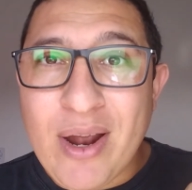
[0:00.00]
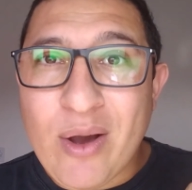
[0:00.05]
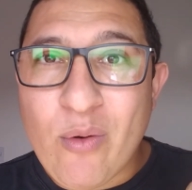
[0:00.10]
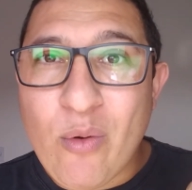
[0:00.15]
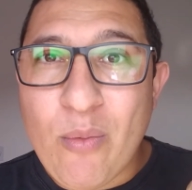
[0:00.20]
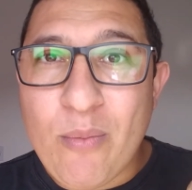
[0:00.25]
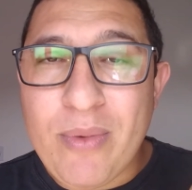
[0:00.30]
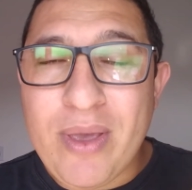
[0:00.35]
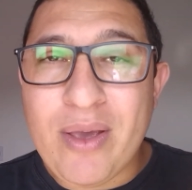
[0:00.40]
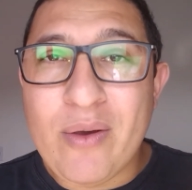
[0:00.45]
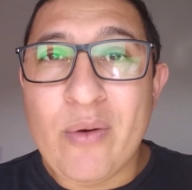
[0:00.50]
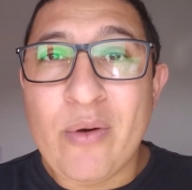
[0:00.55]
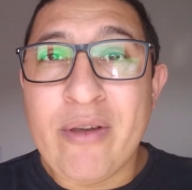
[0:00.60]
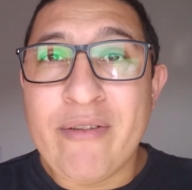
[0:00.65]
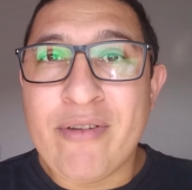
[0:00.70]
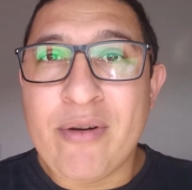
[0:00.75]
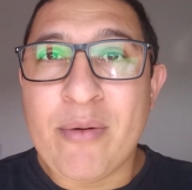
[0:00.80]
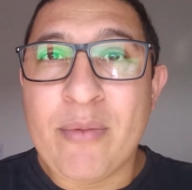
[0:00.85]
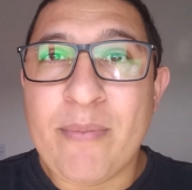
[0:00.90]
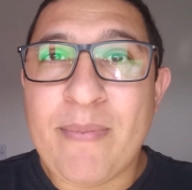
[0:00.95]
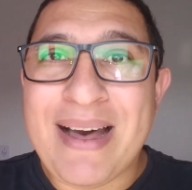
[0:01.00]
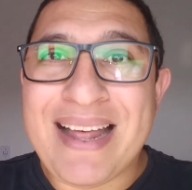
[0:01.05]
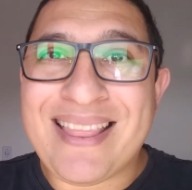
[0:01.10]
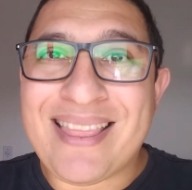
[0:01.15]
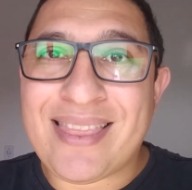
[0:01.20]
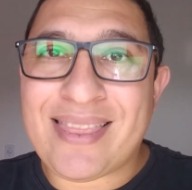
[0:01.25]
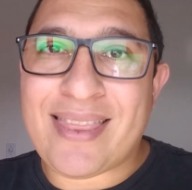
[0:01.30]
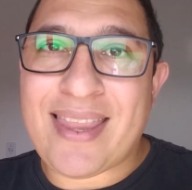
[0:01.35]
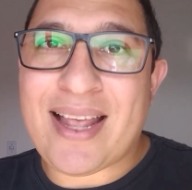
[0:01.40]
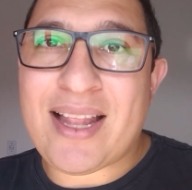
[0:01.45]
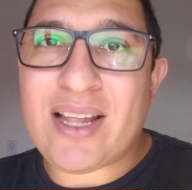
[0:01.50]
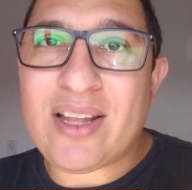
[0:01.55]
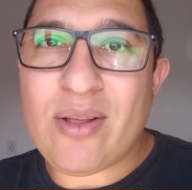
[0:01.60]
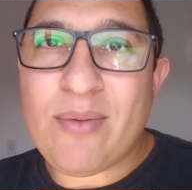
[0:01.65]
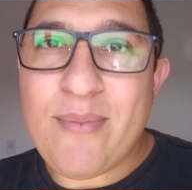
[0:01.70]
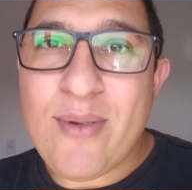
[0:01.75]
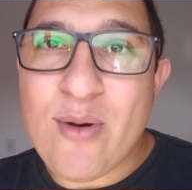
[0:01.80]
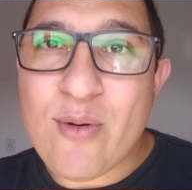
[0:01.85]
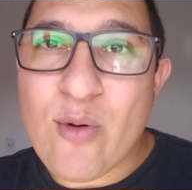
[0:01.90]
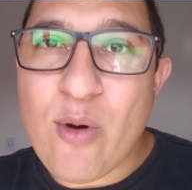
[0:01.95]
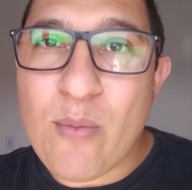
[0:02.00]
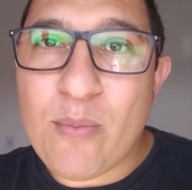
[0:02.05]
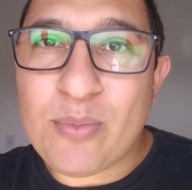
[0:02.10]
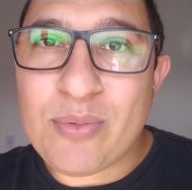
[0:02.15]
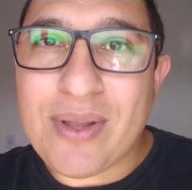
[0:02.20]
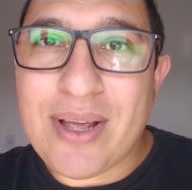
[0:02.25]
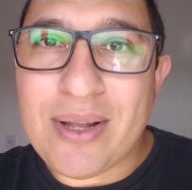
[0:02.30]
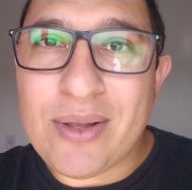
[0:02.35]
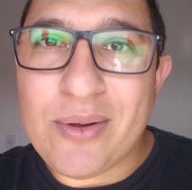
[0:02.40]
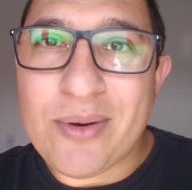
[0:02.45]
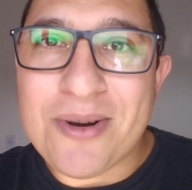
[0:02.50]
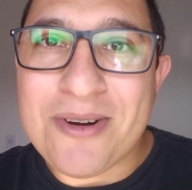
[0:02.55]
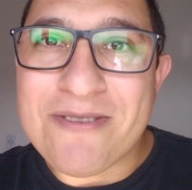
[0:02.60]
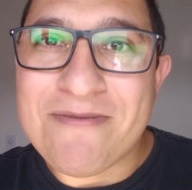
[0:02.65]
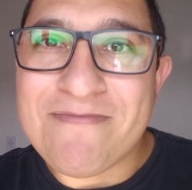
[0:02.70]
comigo e vamos para a tela do meu computador.